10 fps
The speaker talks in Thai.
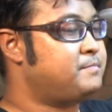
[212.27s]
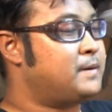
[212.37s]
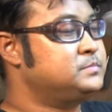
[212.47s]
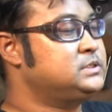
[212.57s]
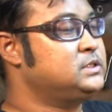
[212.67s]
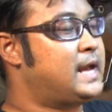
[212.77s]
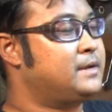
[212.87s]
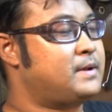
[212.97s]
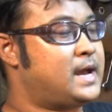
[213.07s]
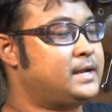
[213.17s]
ปั๊มชื่อร้า
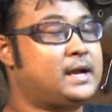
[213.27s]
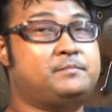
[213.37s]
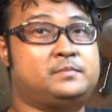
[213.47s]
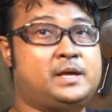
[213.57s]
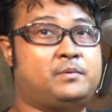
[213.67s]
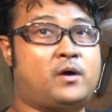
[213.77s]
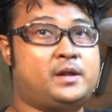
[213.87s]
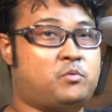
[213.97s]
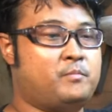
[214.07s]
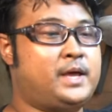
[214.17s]
นมานะครับ เรียบร้อย
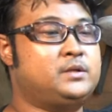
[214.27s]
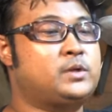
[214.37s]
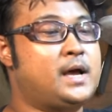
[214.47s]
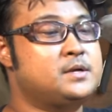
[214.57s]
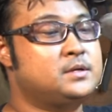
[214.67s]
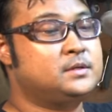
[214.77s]
เดี๋ยวผมให้ดูนะ